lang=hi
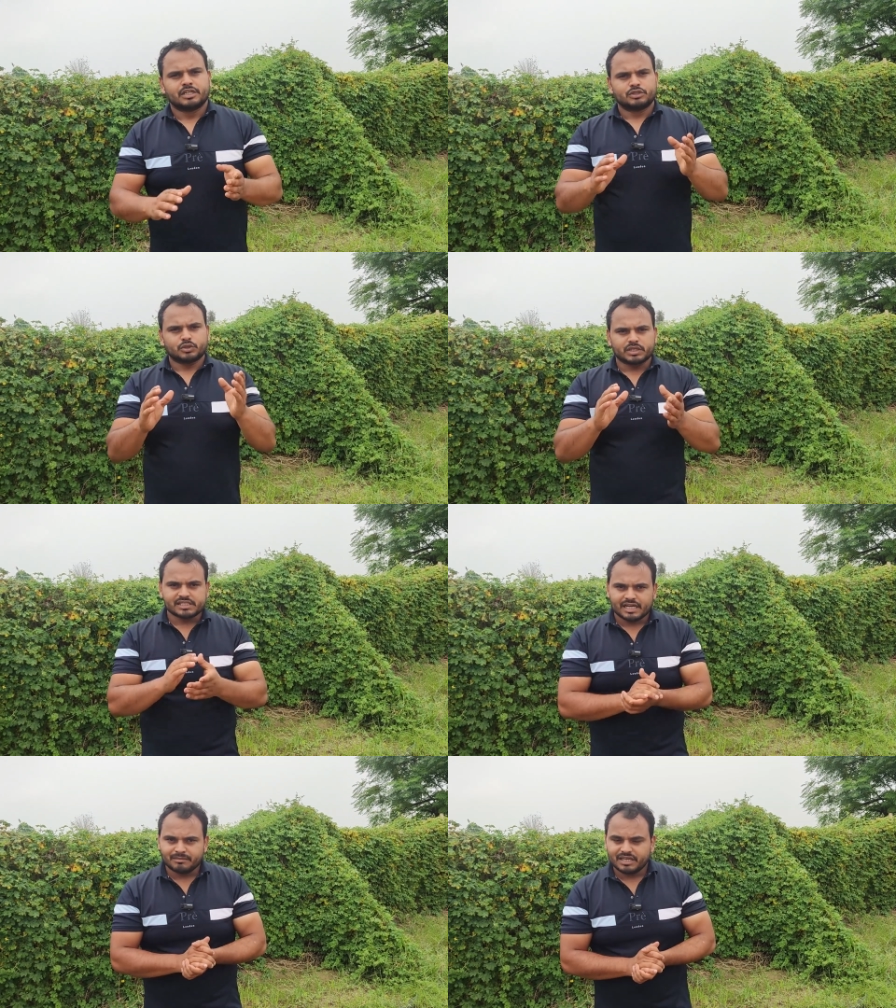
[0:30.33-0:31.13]
तो
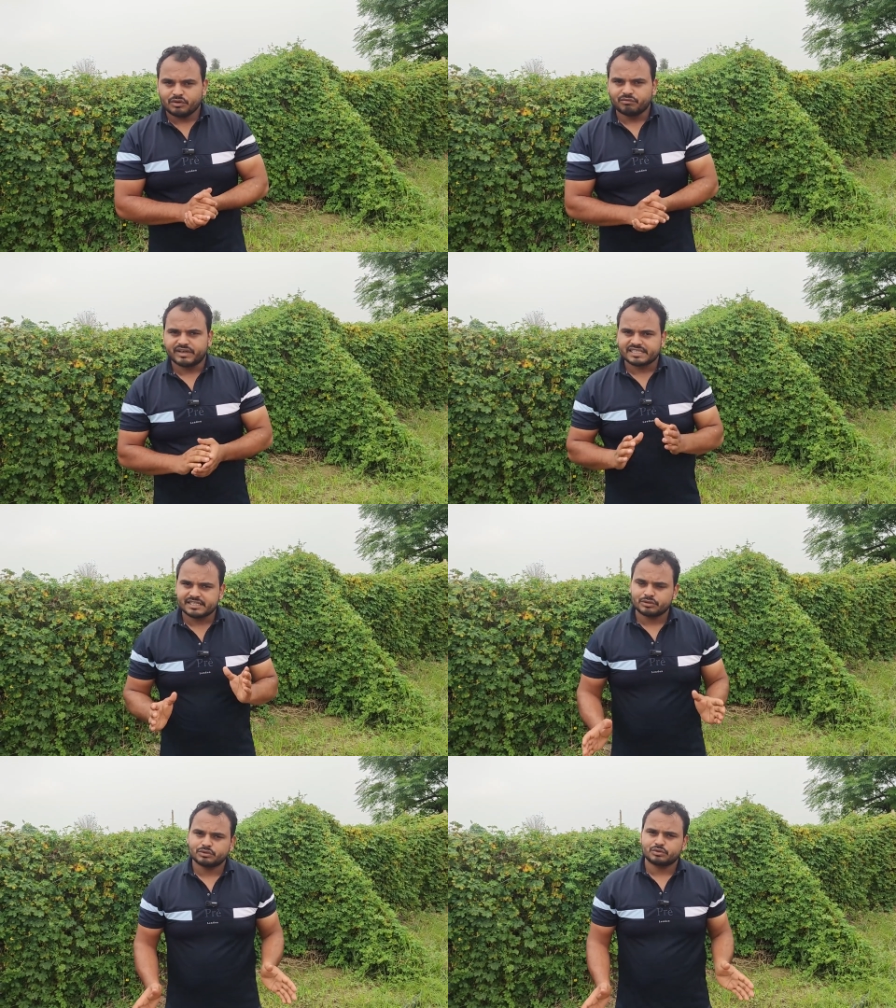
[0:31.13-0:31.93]
किसान भाइयों वैसे
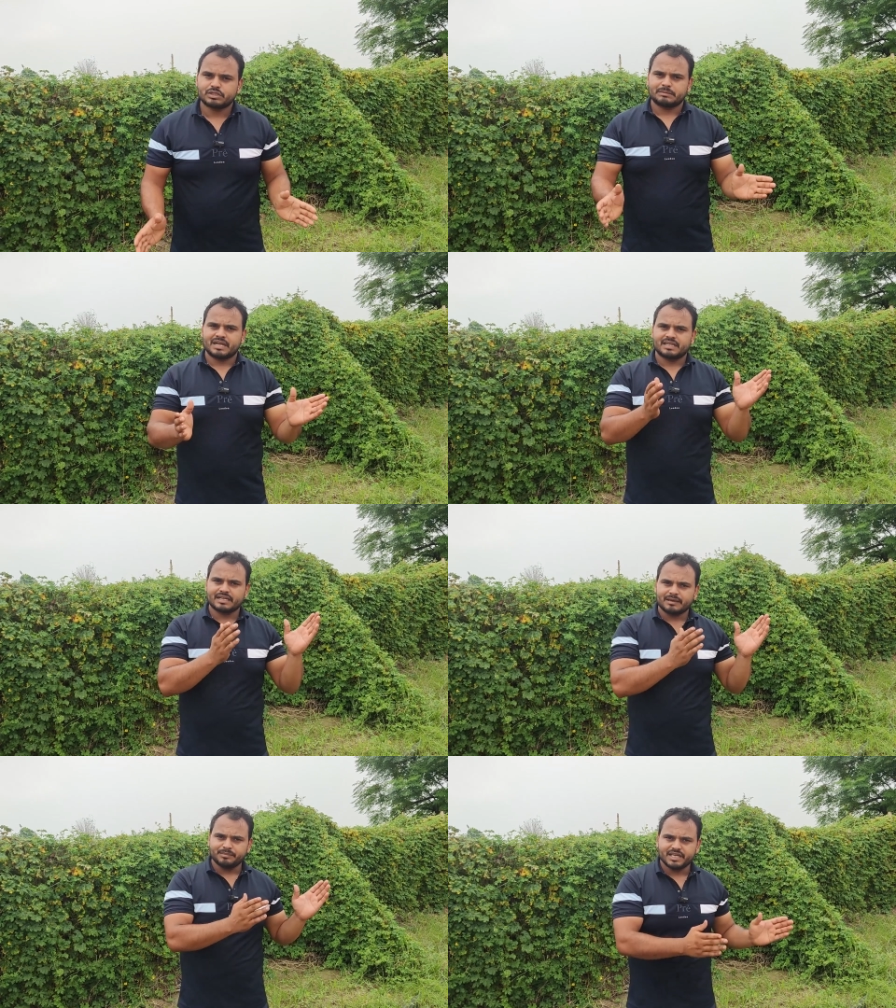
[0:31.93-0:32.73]
तो जो टमाटर
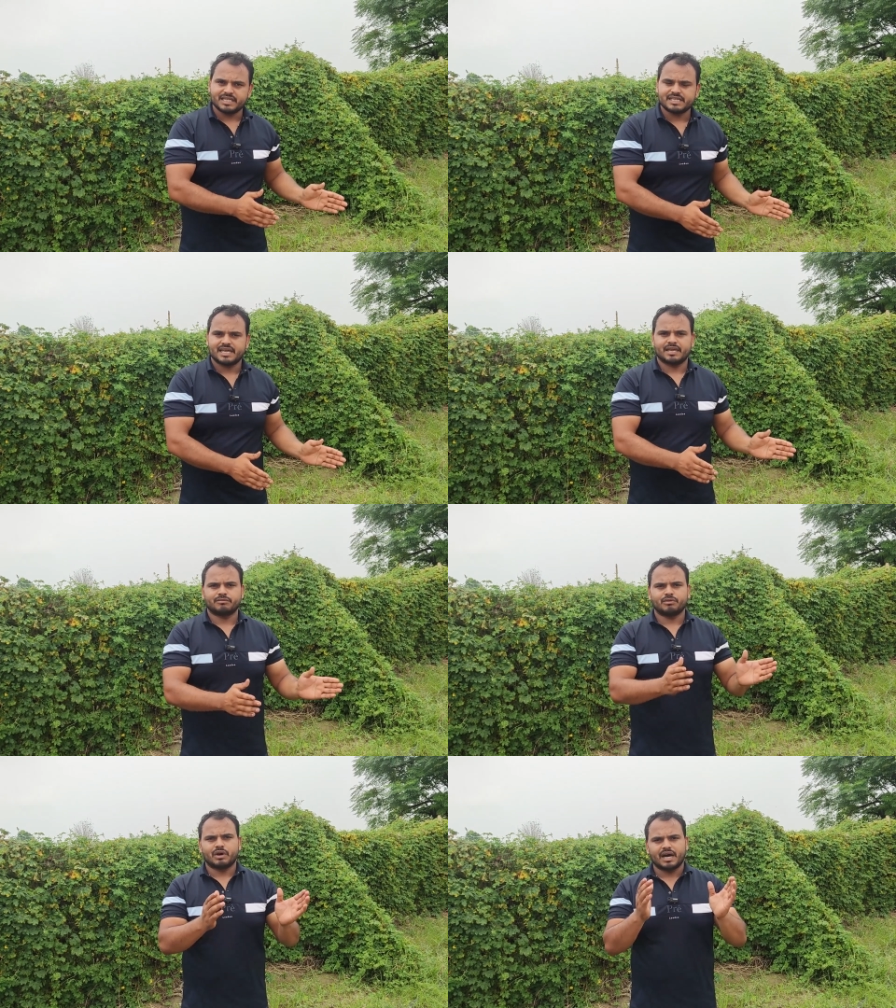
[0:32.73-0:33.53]
का बीज है
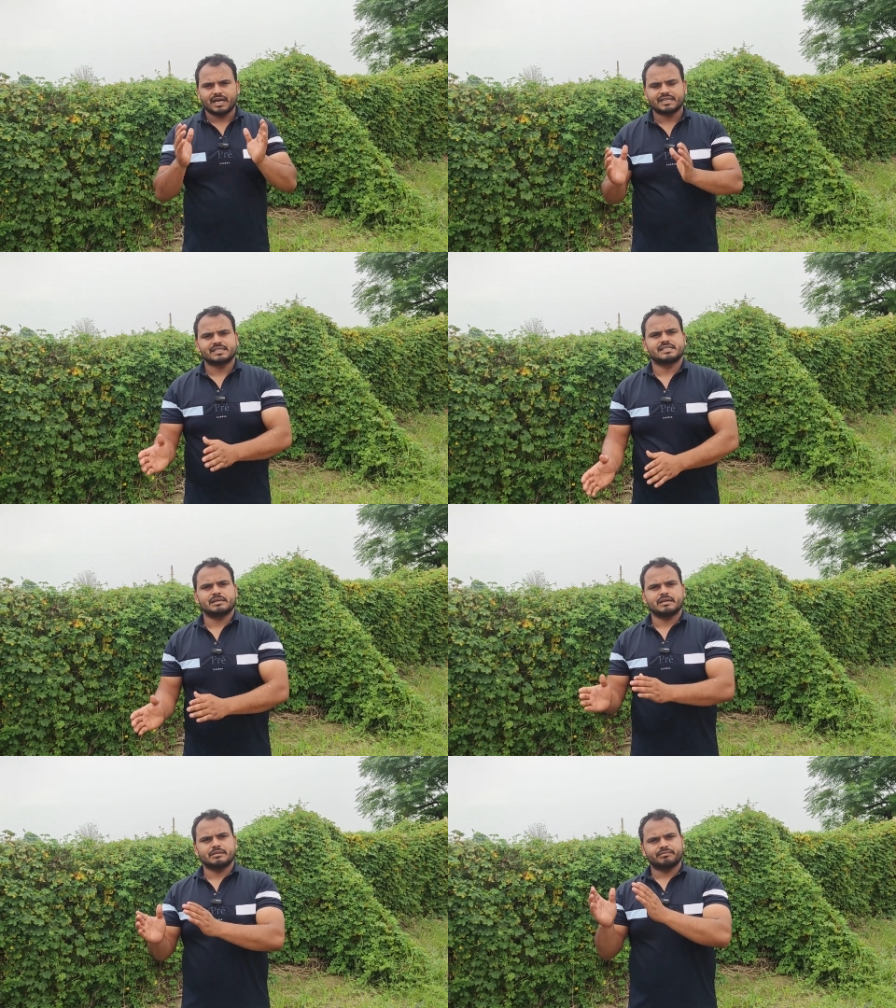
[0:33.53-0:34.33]
वो हर किसी
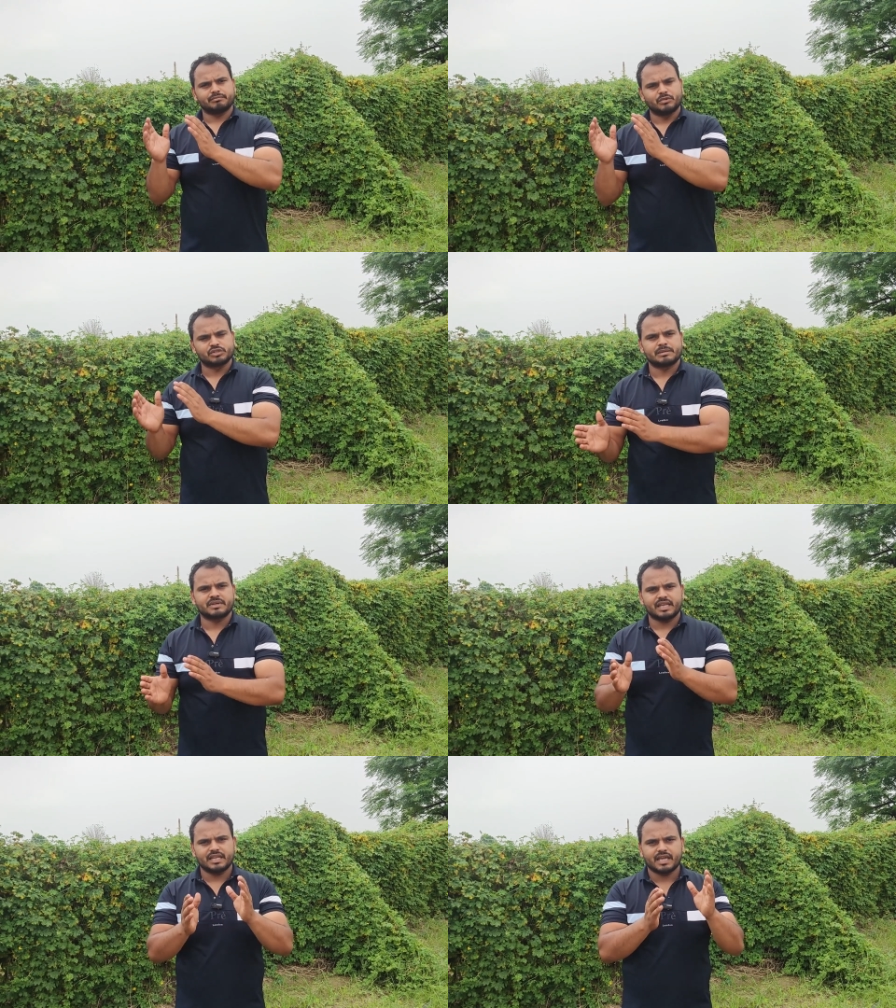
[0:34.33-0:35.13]
मौसम
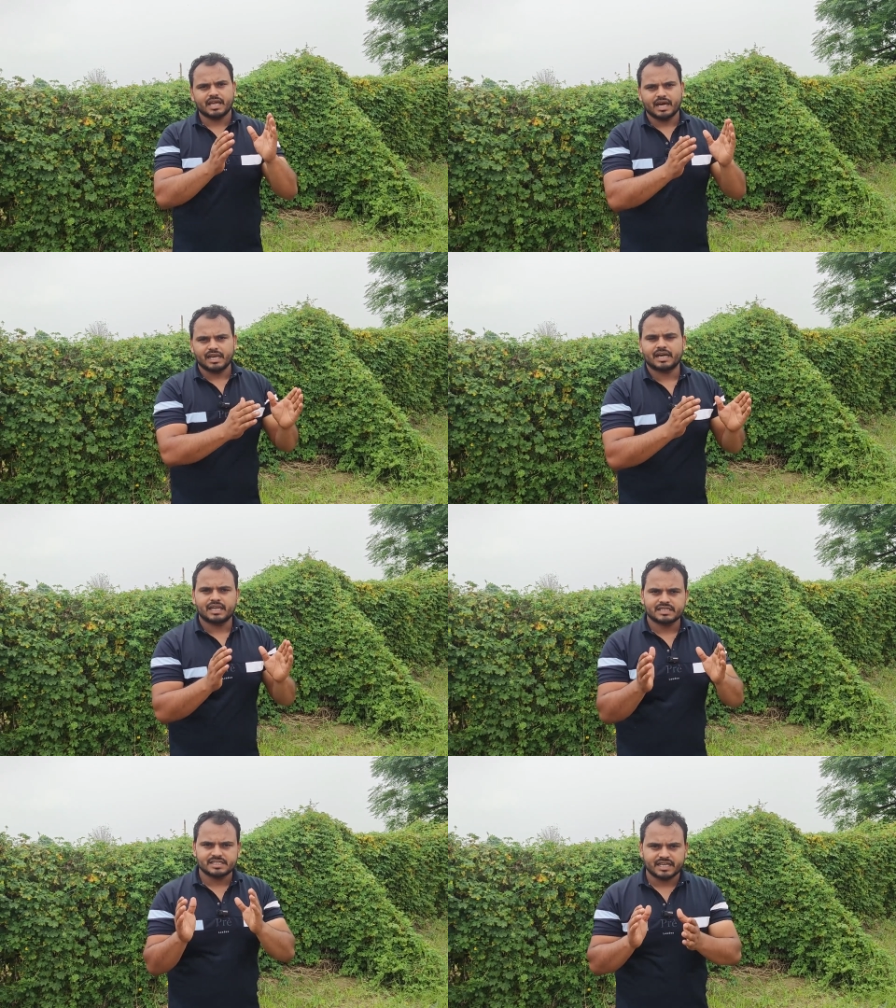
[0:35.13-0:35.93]
के लिए अलग
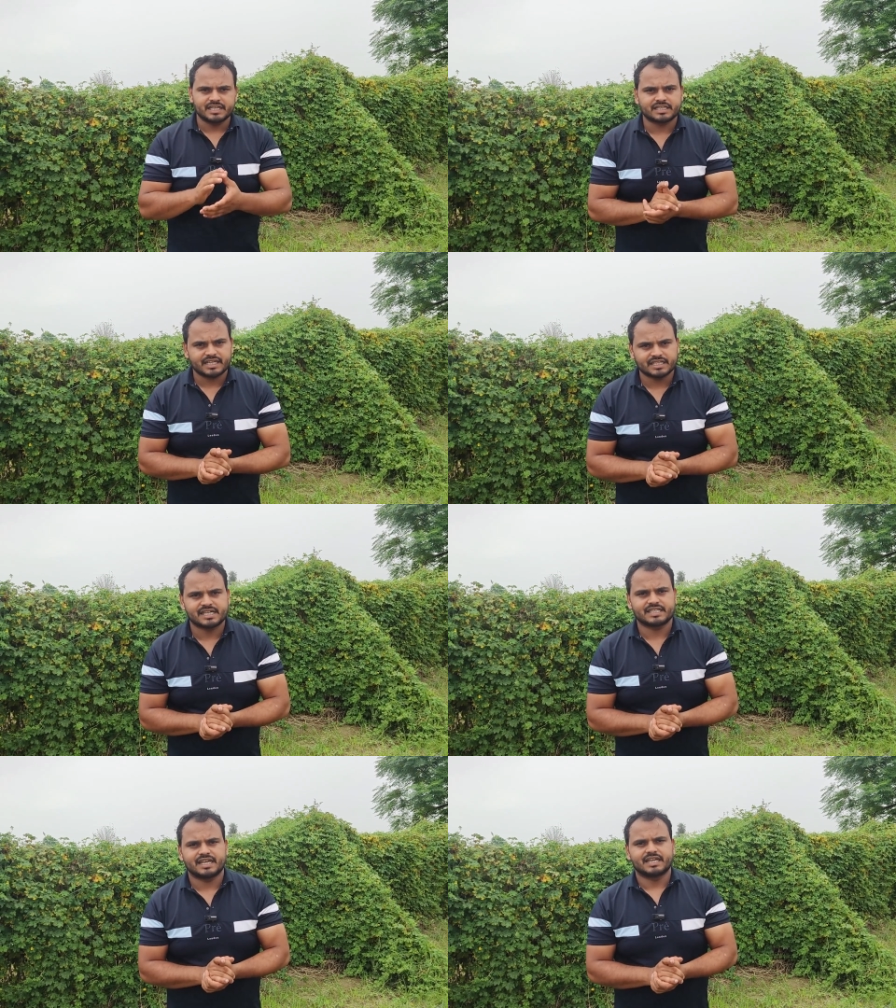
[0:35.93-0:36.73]
अलग चयनित किया
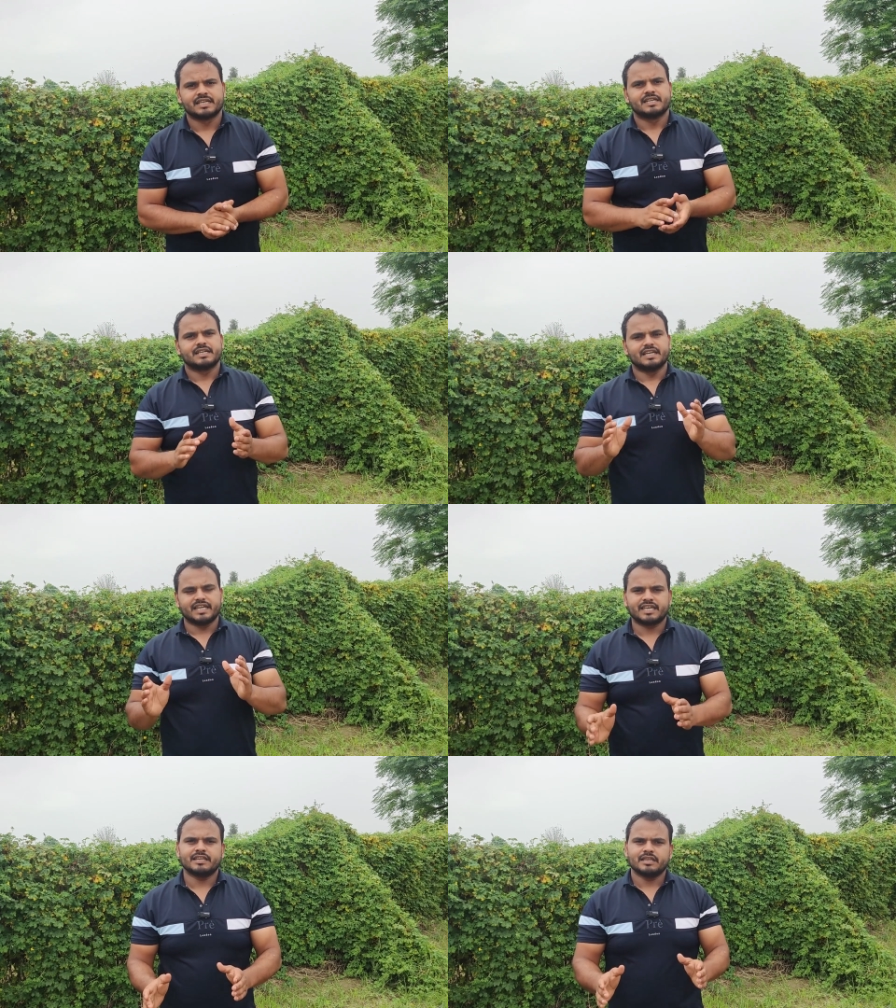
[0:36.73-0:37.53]
जाता है
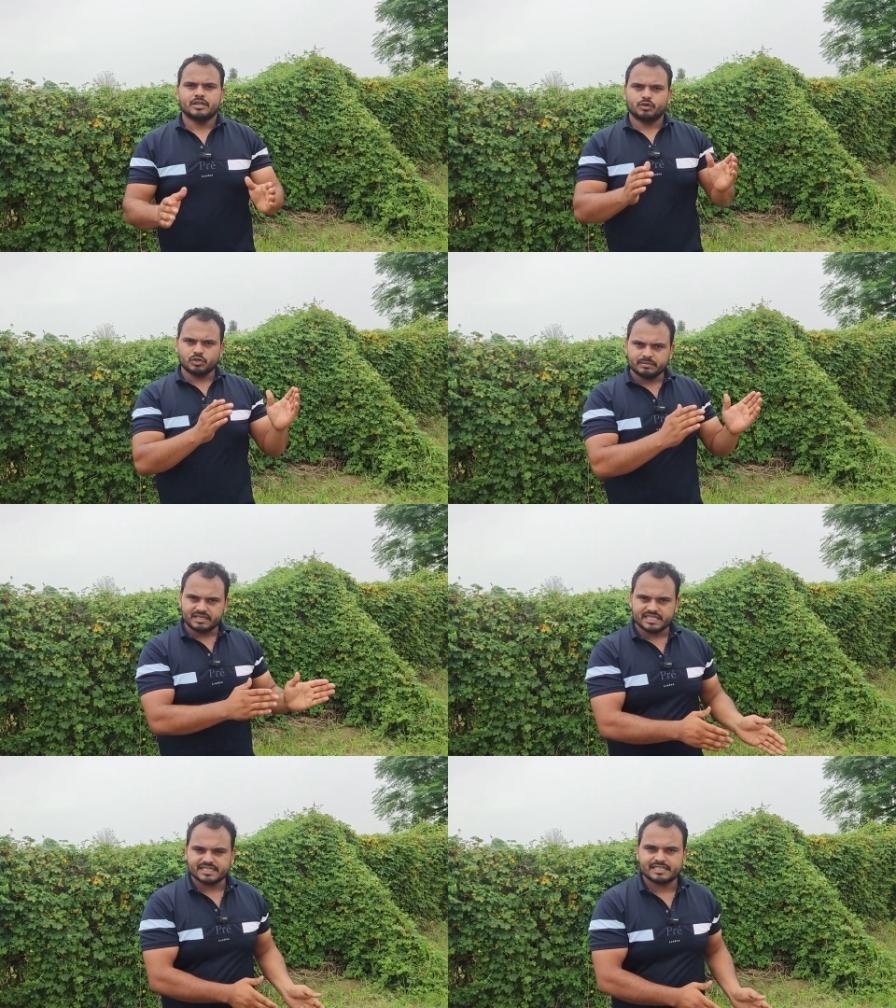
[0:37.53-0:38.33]
लेकिन कुछ
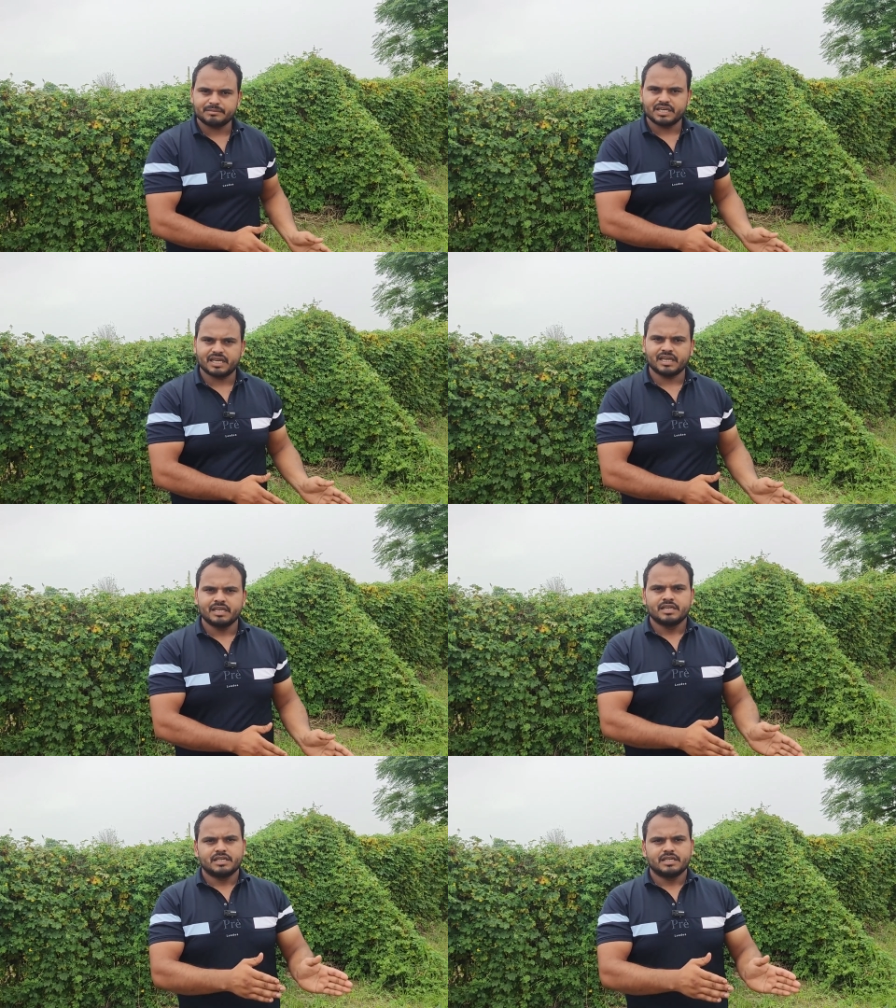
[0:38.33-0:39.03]
बीज ऐसे भी हैं